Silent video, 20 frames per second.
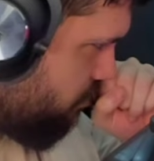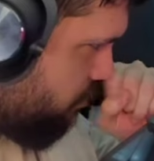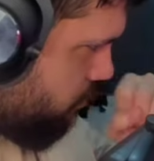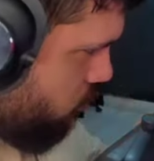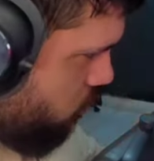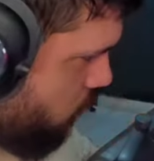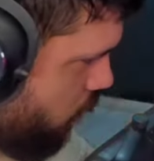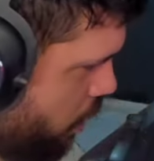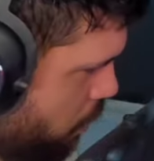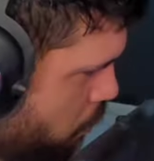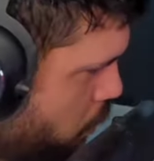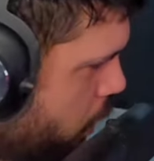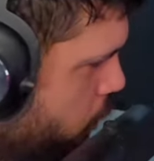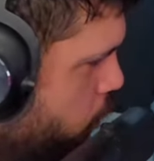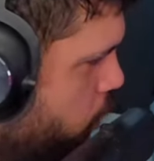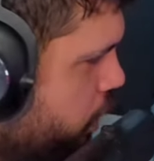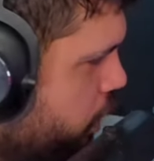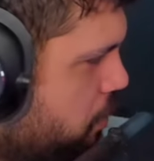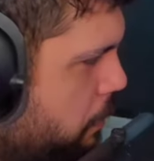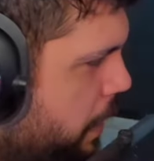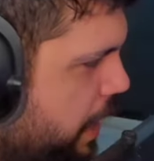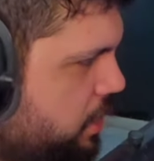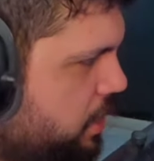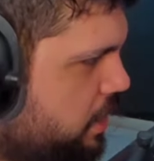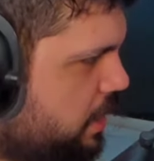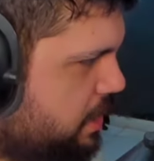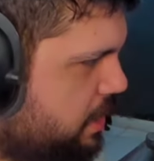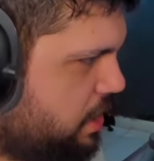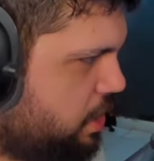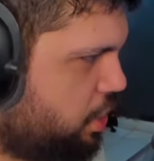Boa noite, mestre
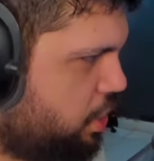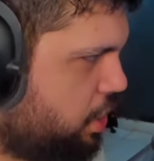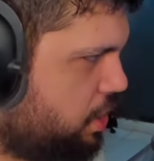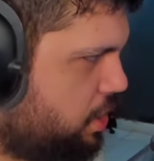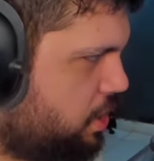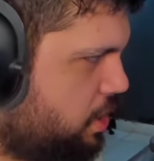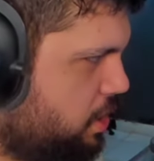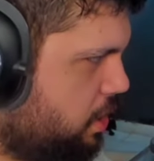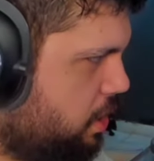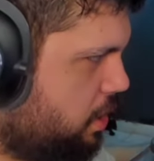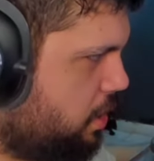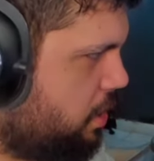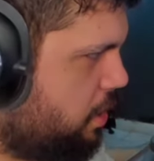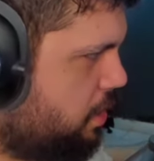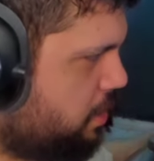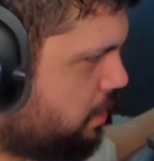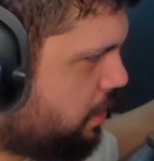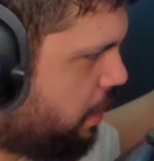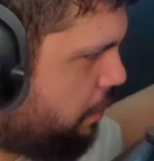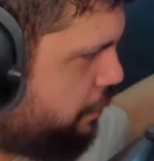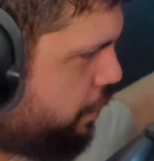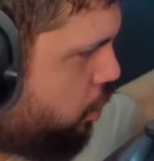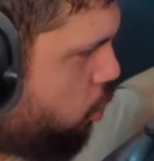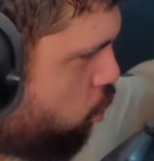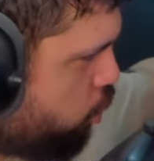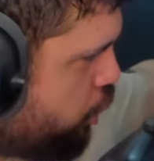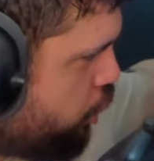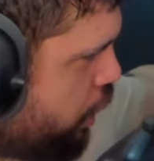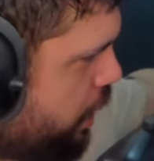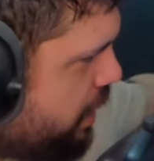das edits. Salve
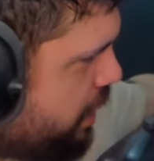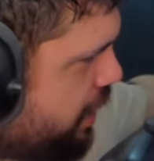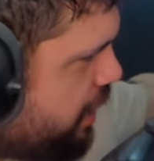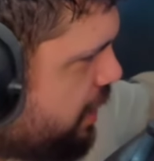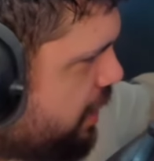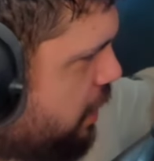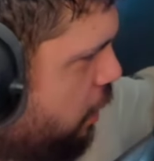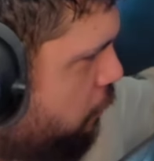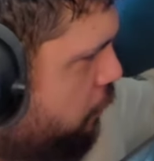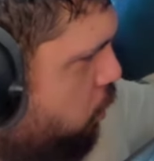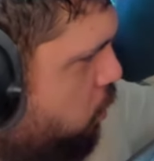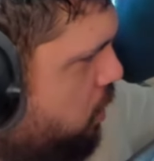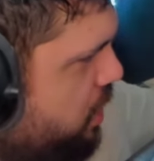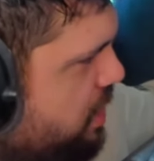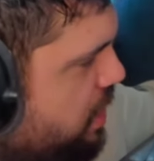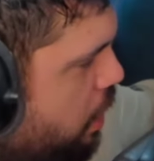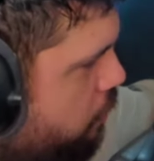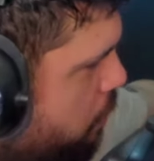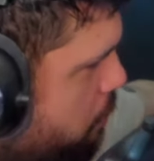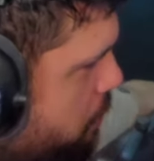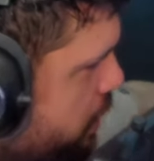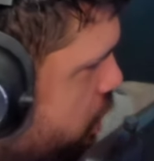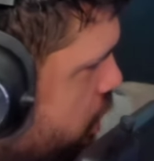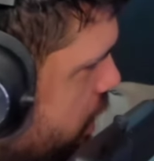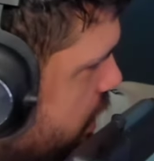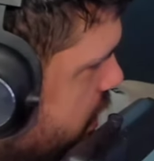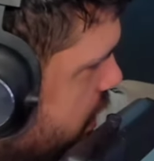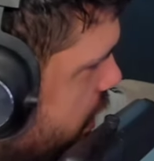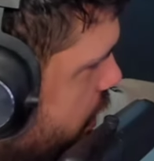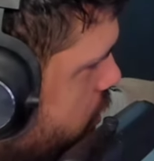Ghost Lindin, salve Luiz, salve Amante das
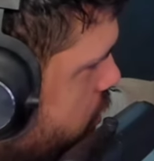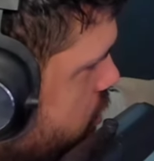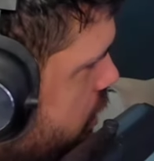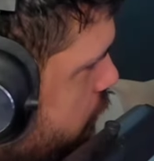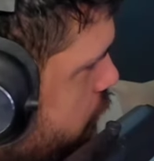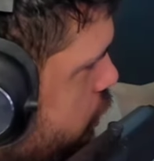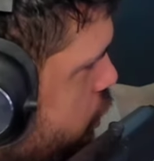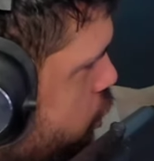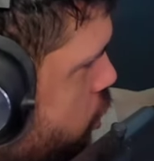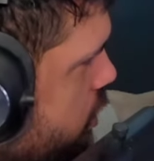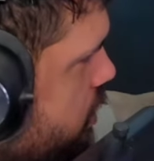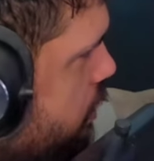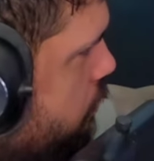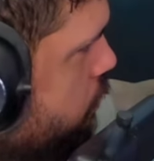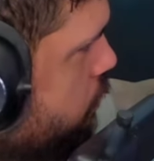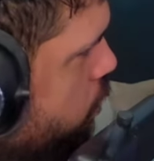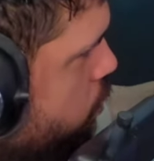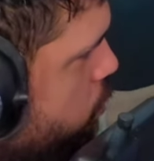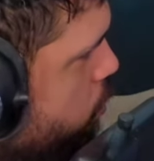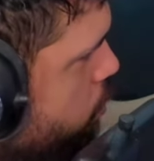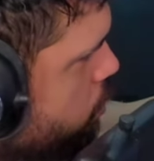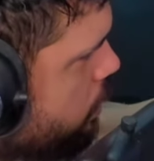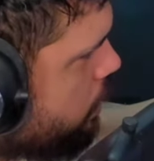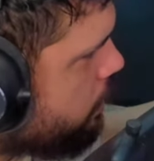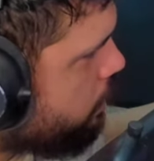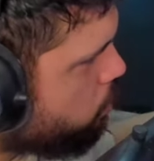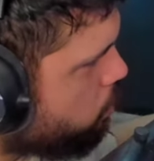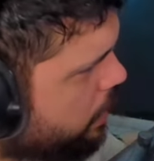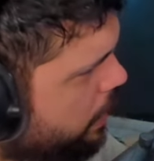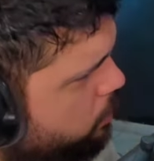Girls, salve Johnny, salve Noturno, canal
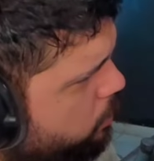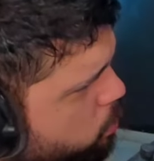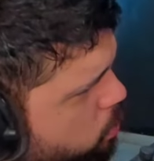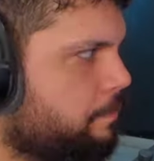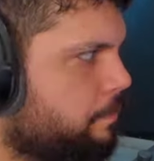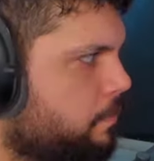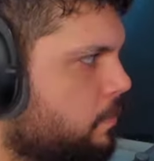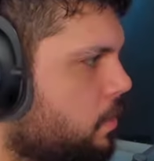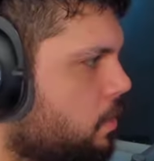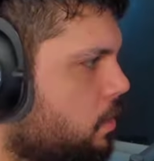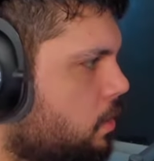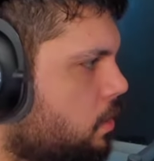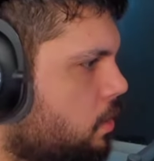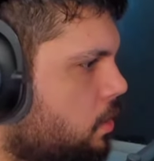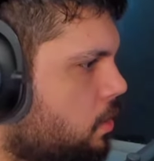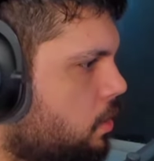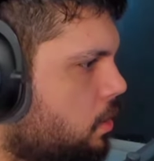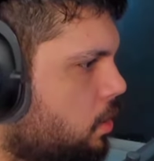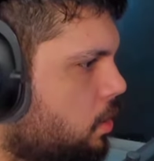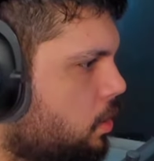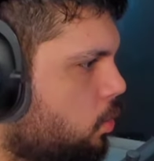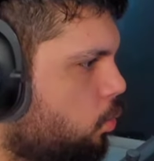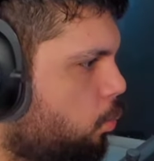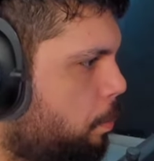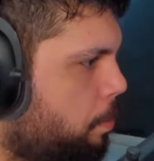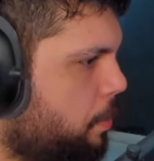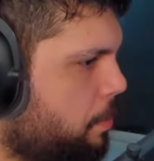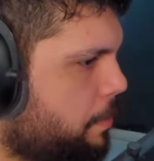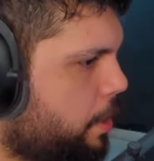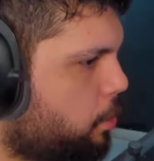do Gato Zul o
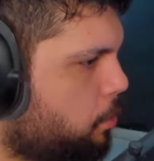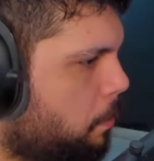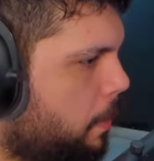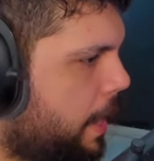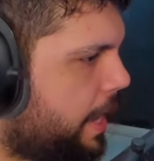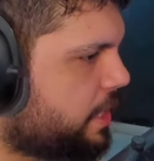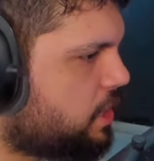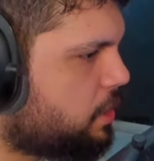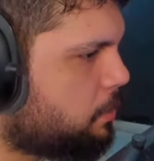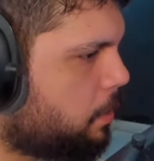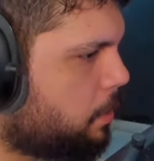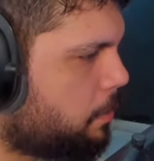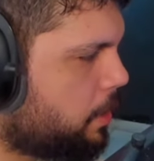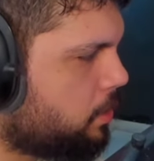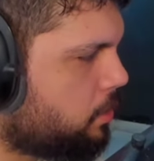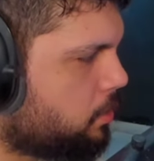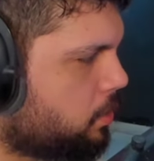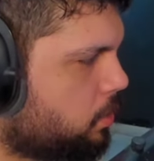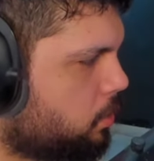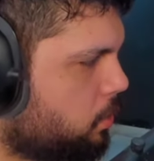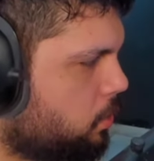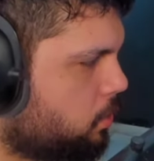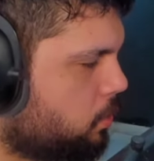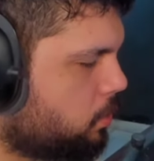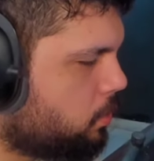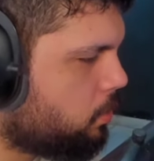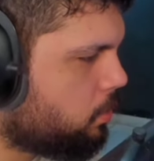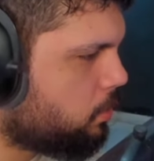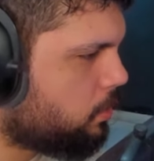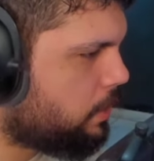primeiro Batman, mano, do,
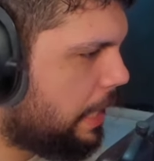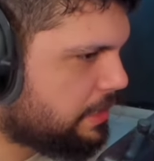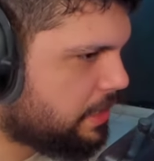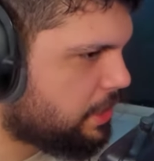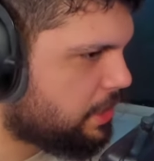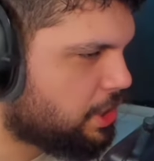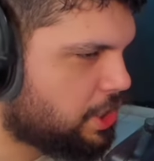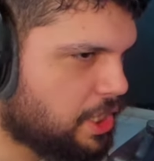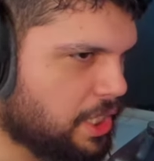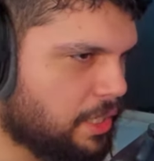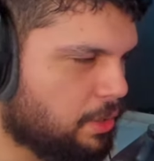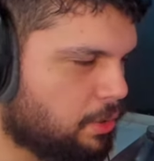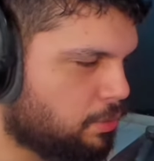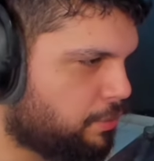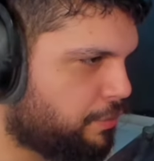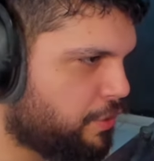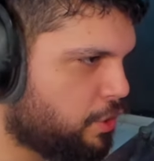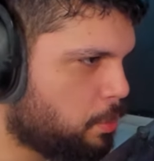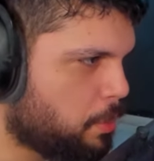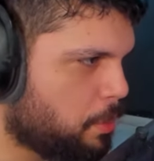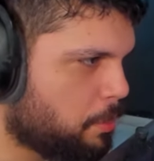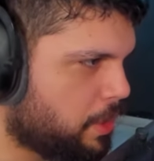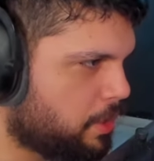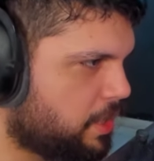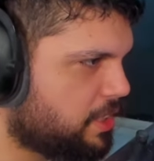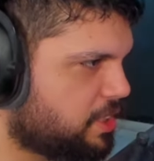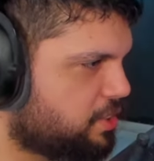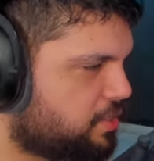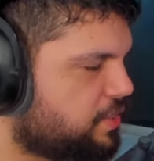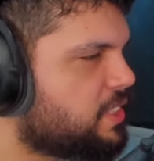do, das antigas, do filme, mano,
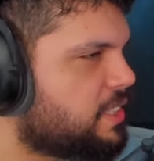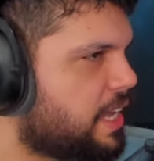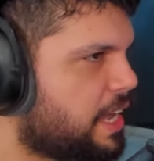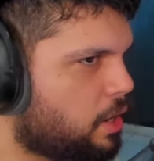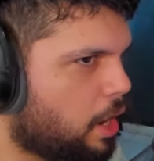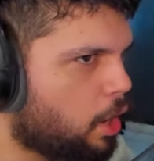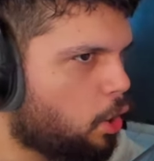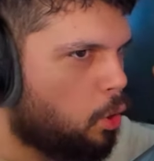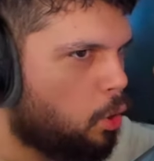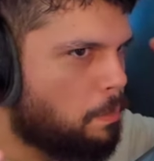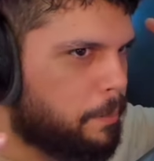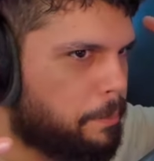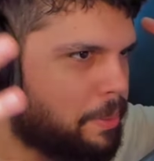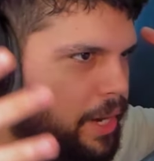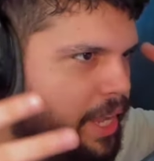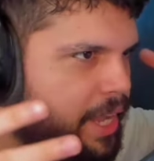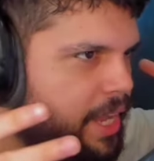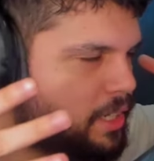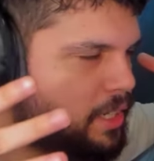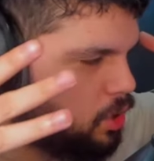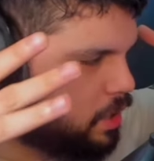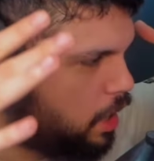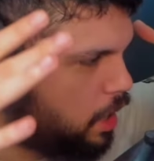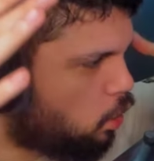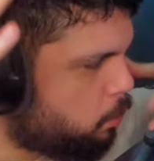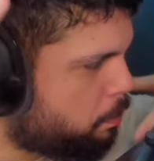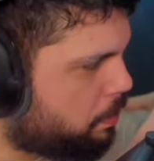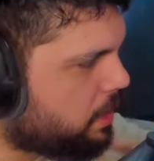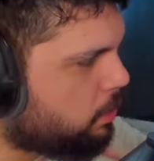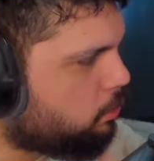eles fizeram a roupa para ele, só que a roupa
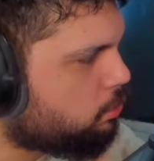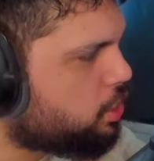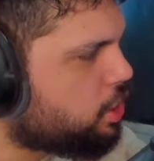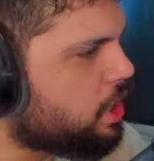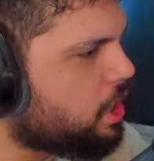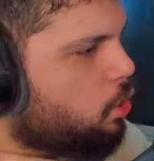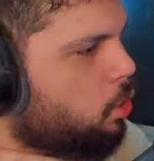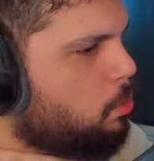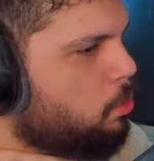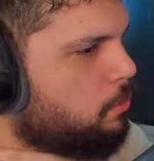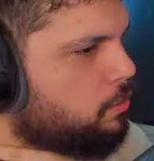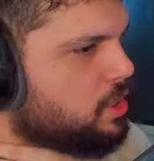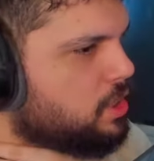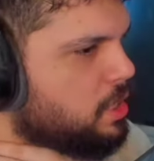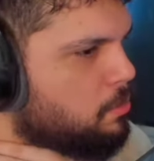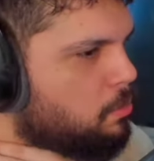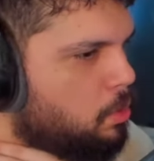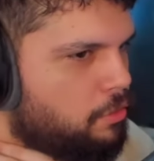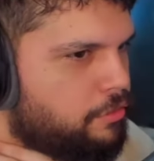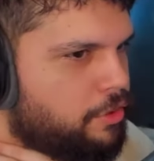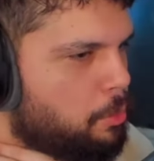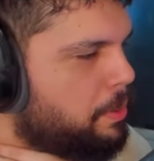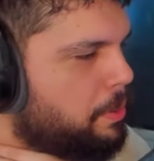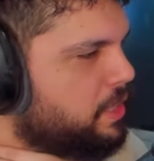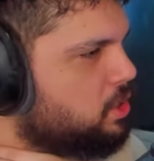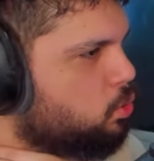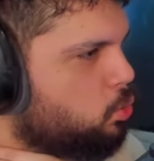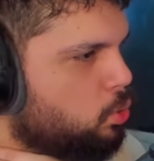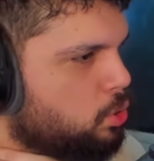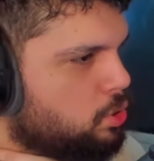não tinha como você mover o pescoço.